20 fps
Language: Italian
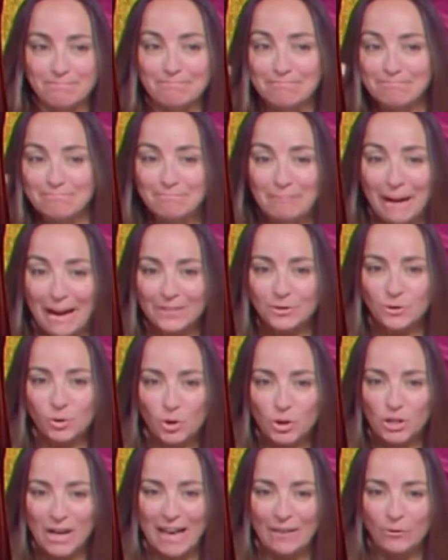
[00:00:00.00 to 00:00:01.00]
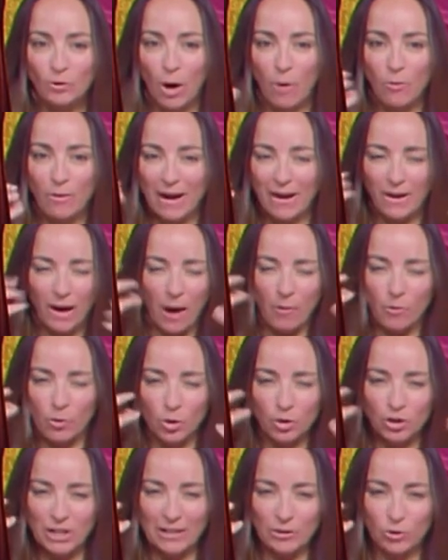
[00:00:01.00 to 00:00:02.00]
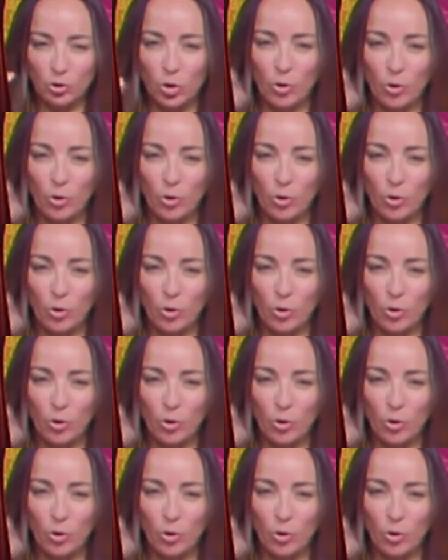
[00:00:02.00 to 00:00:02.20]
associato a, una, a un concetto come